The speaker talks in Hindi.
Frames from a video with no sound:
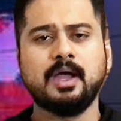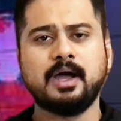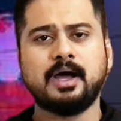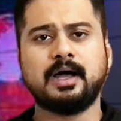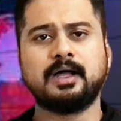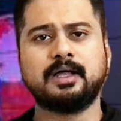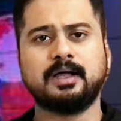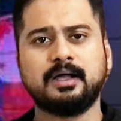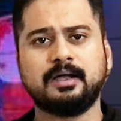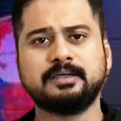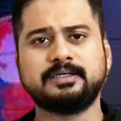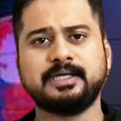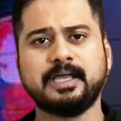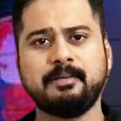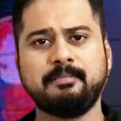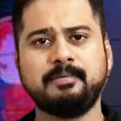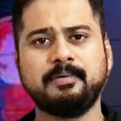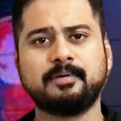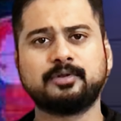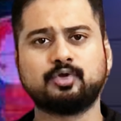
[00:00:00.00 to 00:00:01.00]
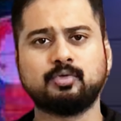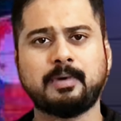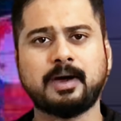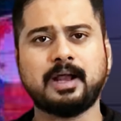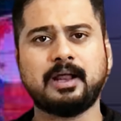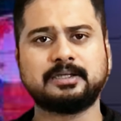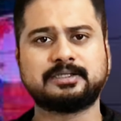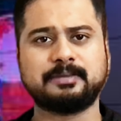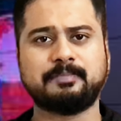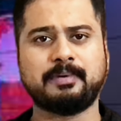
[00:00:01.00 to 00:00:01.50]
ये
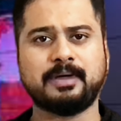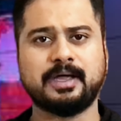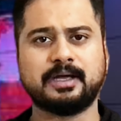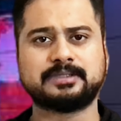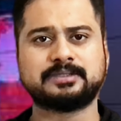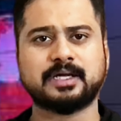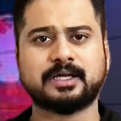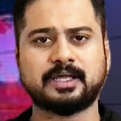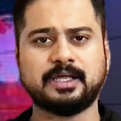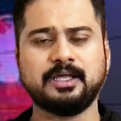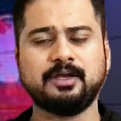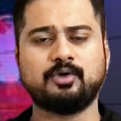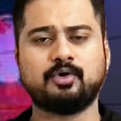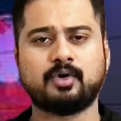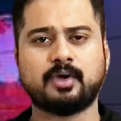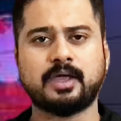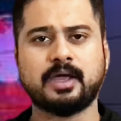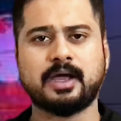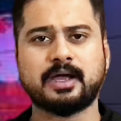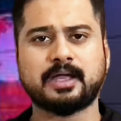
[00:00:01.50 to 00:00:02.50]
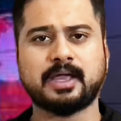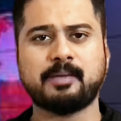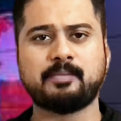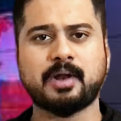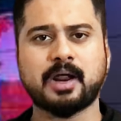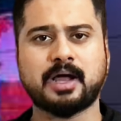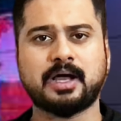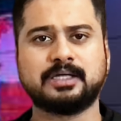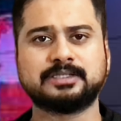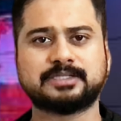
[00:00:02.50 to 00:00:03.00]
दोबारा से एक यकीन हो गया कि
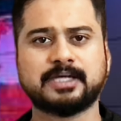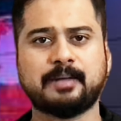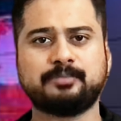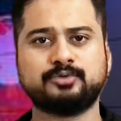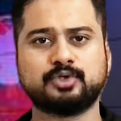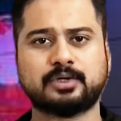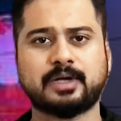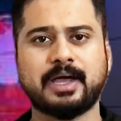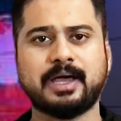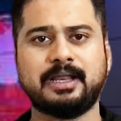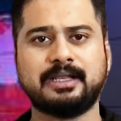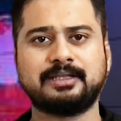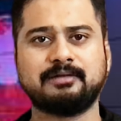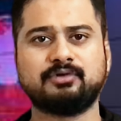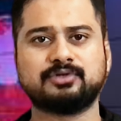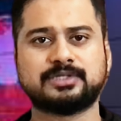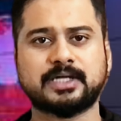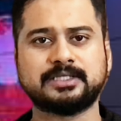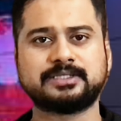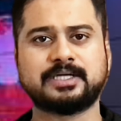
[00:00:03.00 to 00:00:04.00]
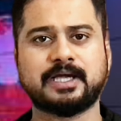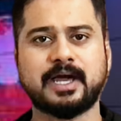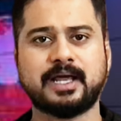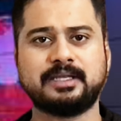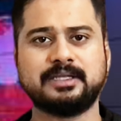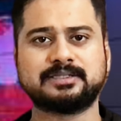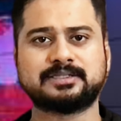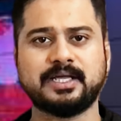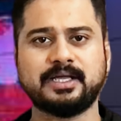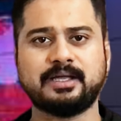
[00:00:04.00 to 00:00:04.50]
इमरान खान साहब जो कह रहे थे वो सच कह रहे
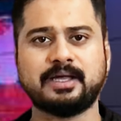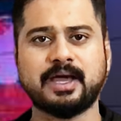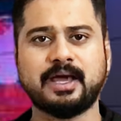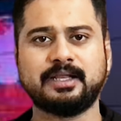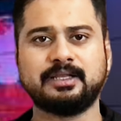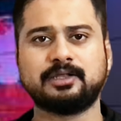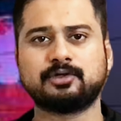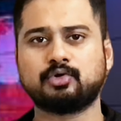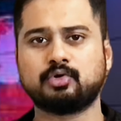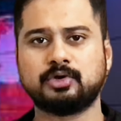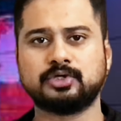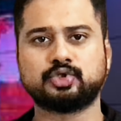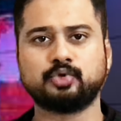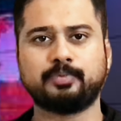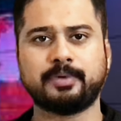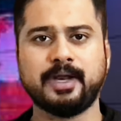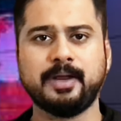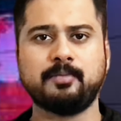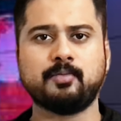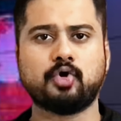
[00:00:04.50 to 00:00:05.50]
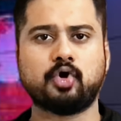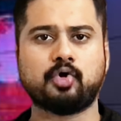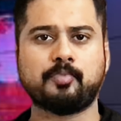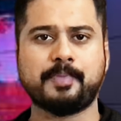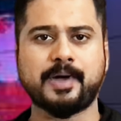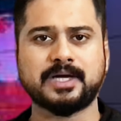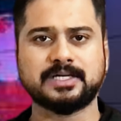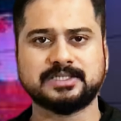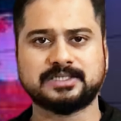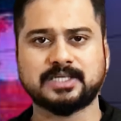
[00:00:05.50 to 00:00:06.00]
थे सही कह रहे थे क्योंकि सुप्रीम कोर्ट ऑफ
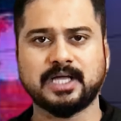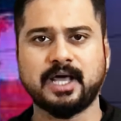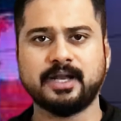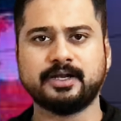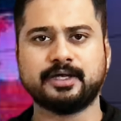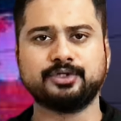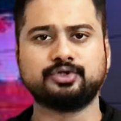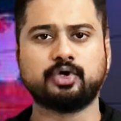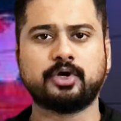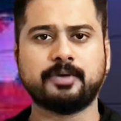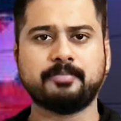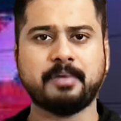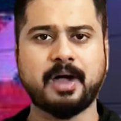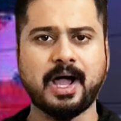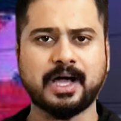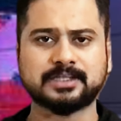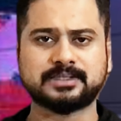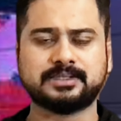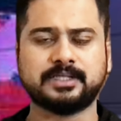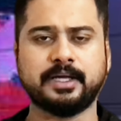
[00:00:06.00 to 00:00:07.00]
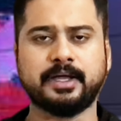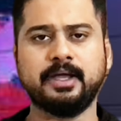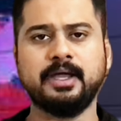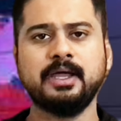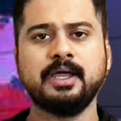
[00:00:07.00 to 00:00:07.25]
पाकिस्तान की जो रिमार्क्स थे